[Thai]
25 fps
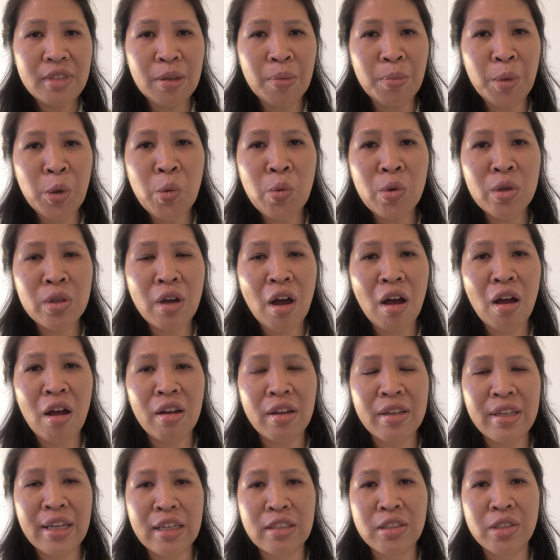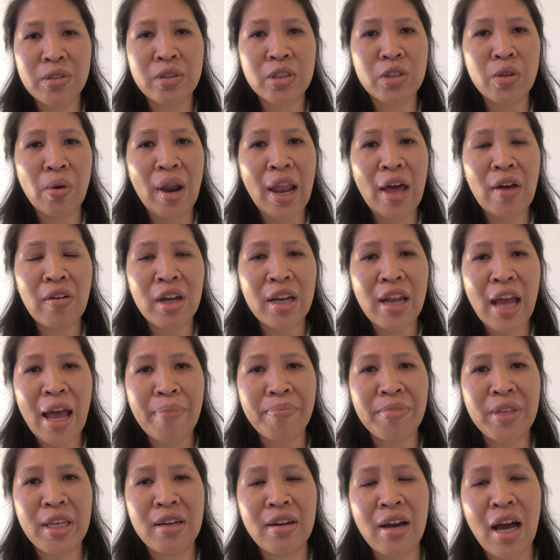บางคนก็อย่างส่วนตัวแล้วก็
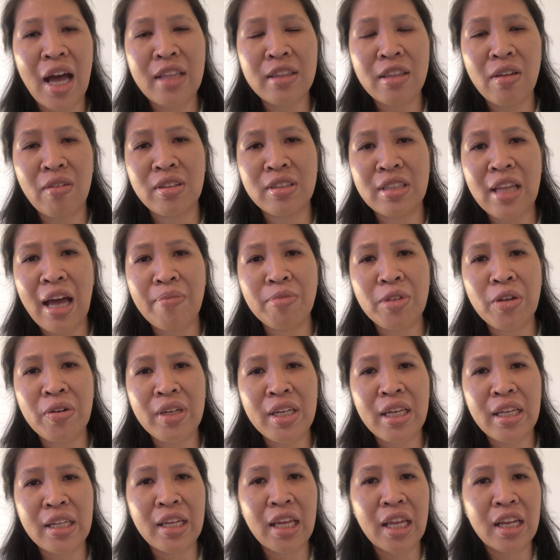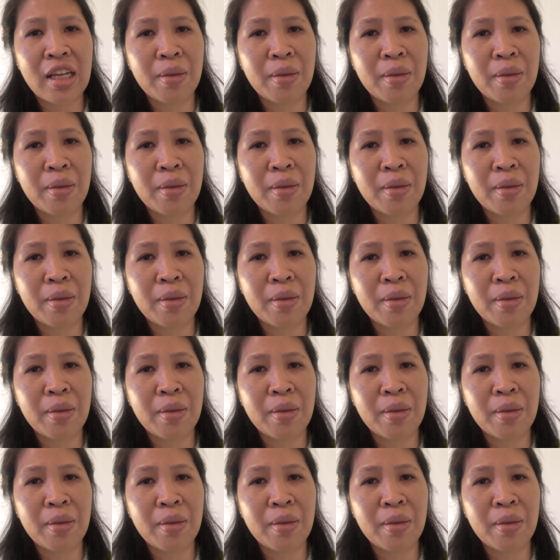ทำเยอะค่ะตอนทำธุรกิจ เค